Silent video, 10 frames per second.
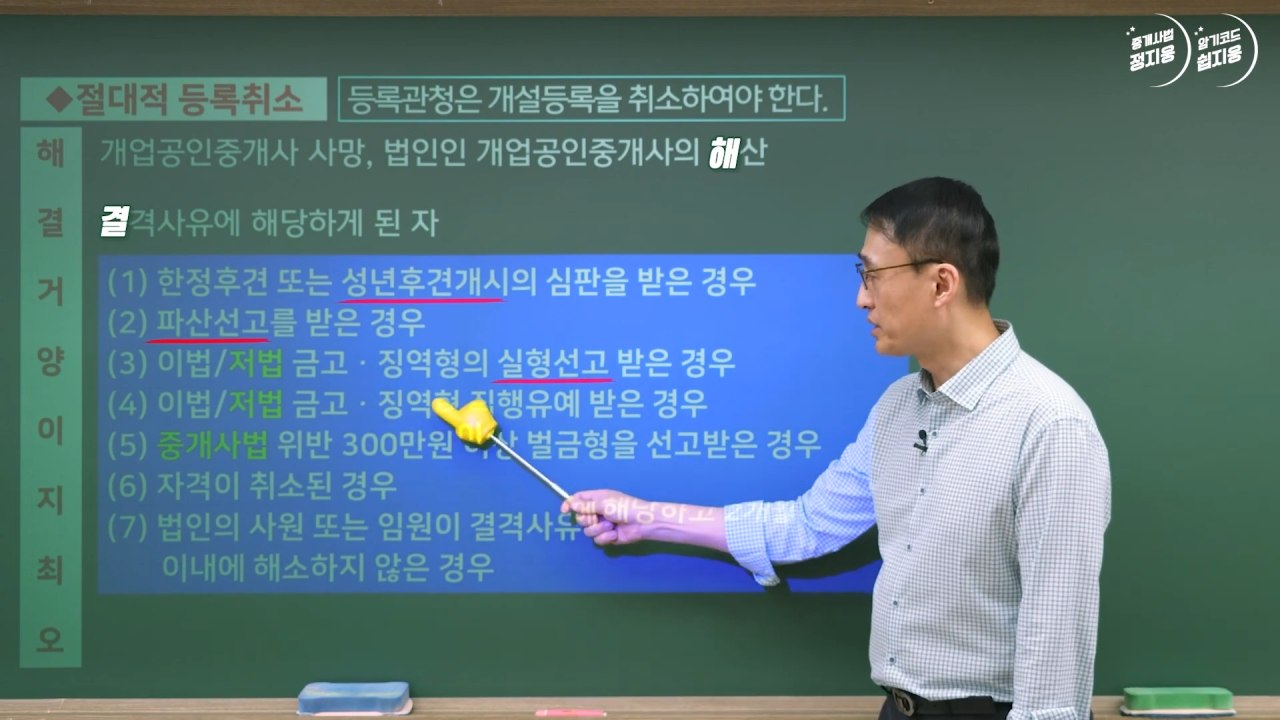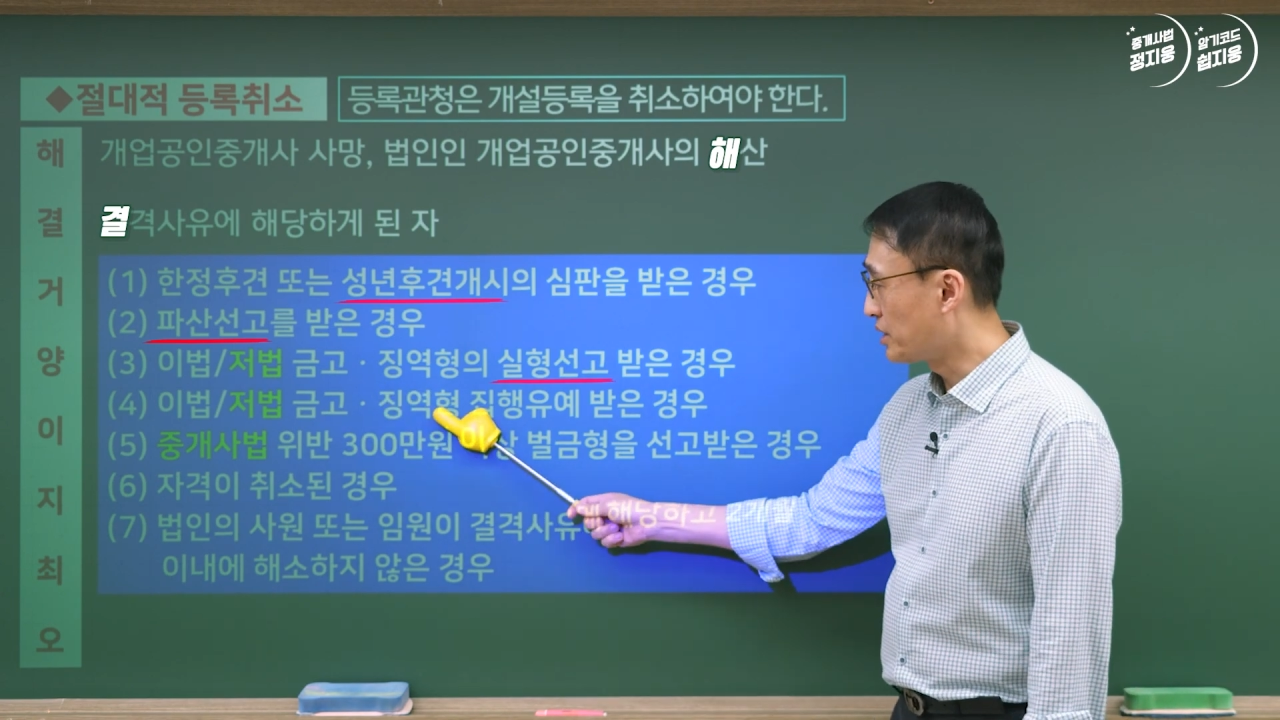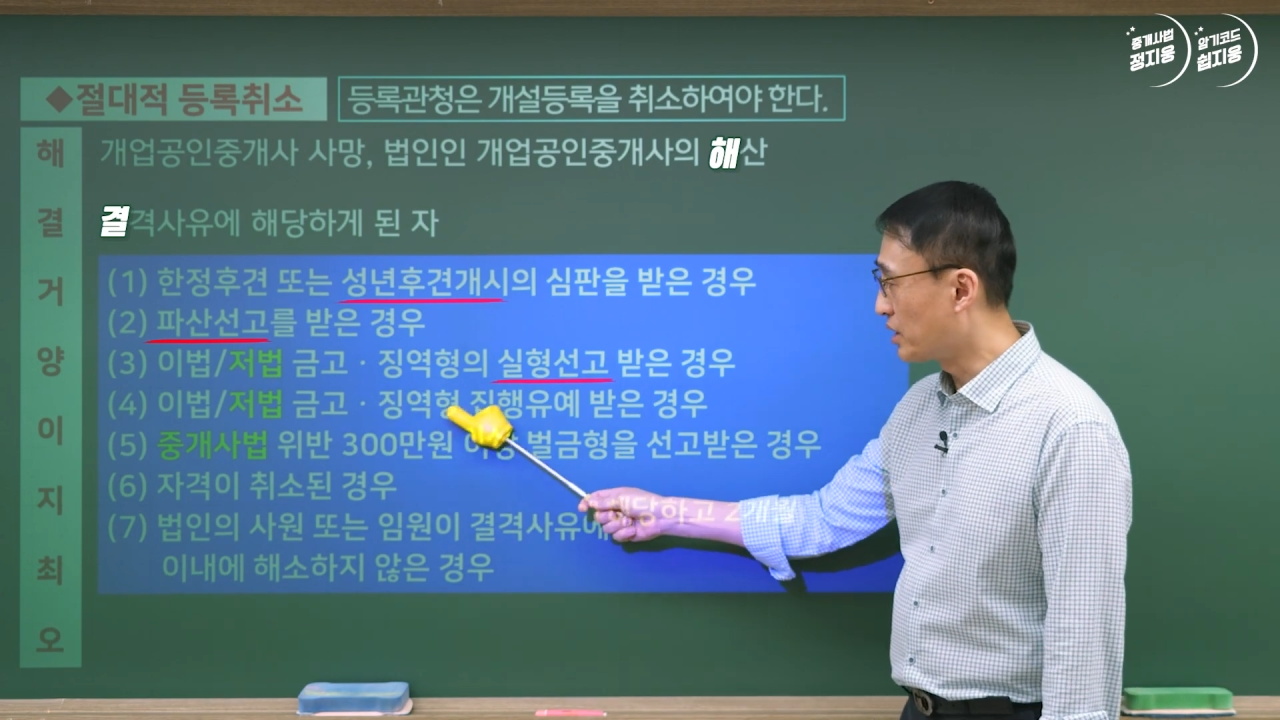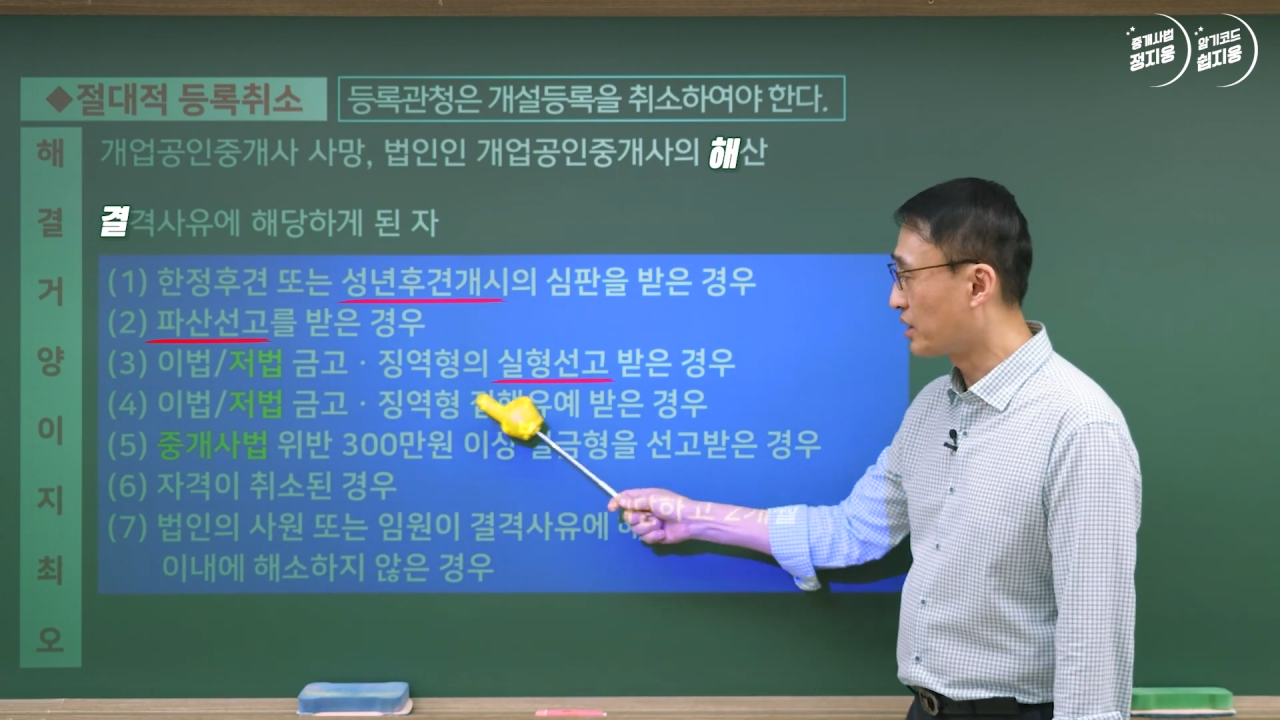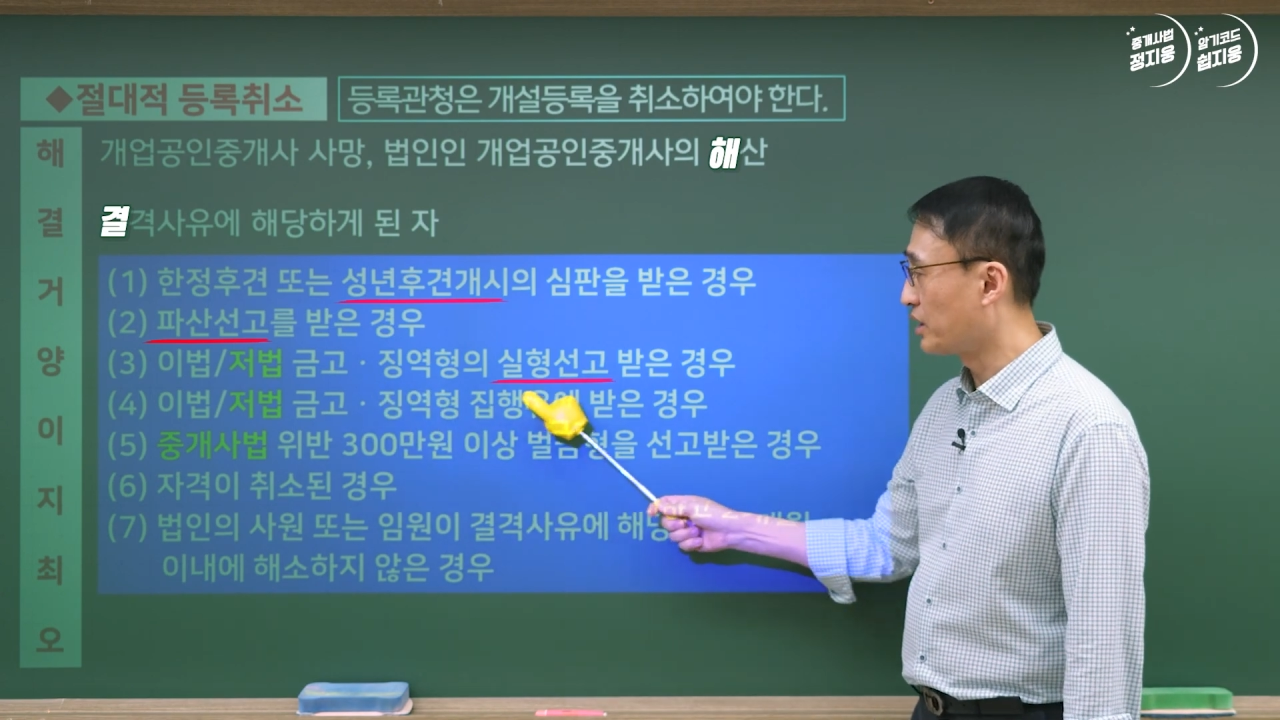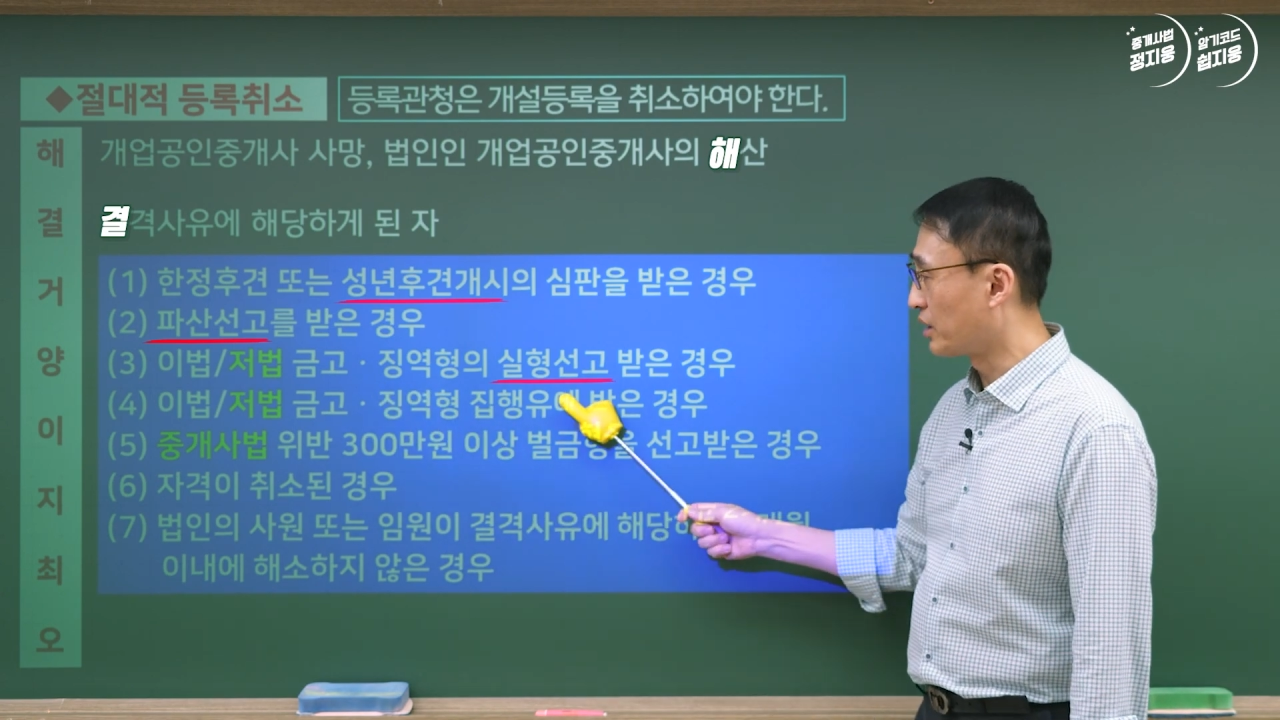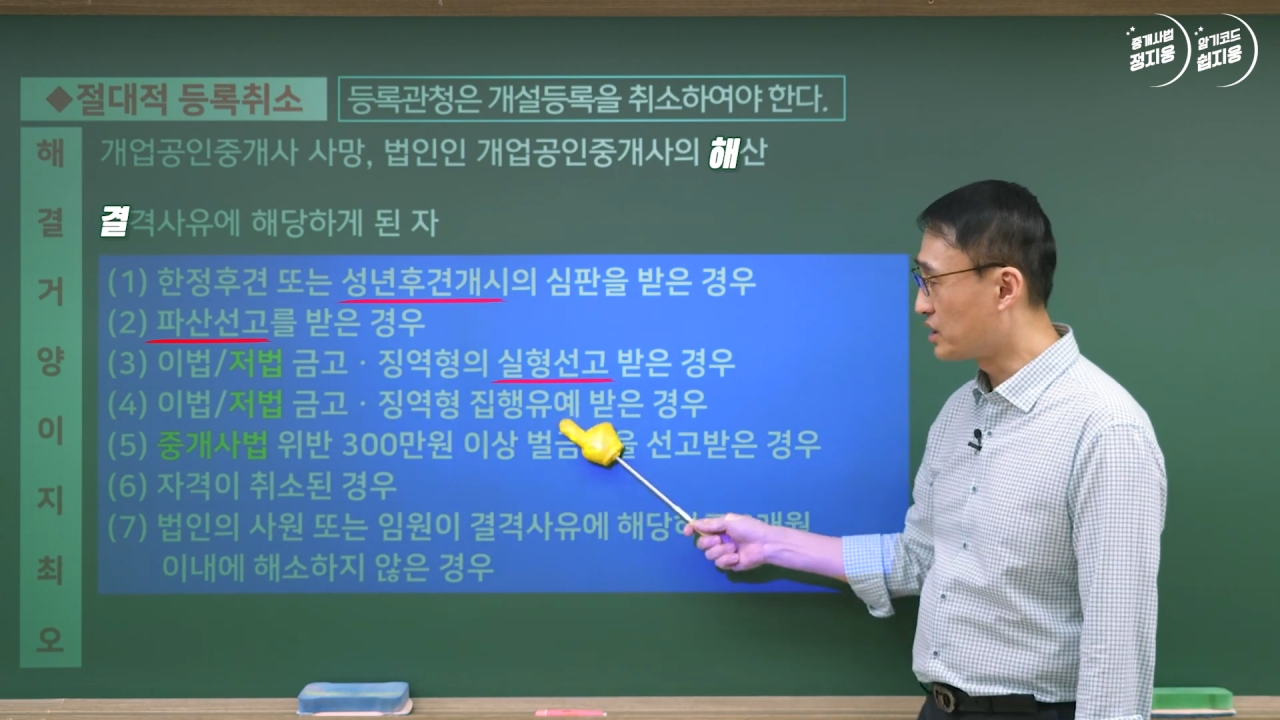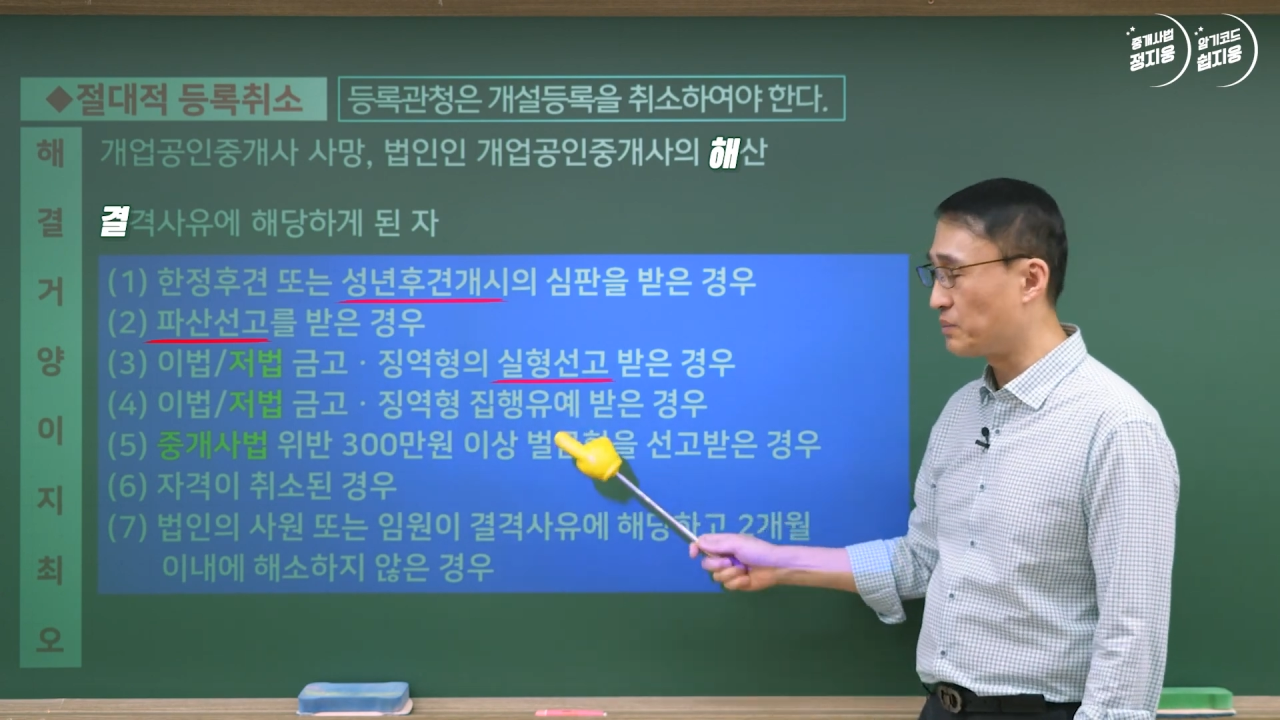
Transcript: 징역형,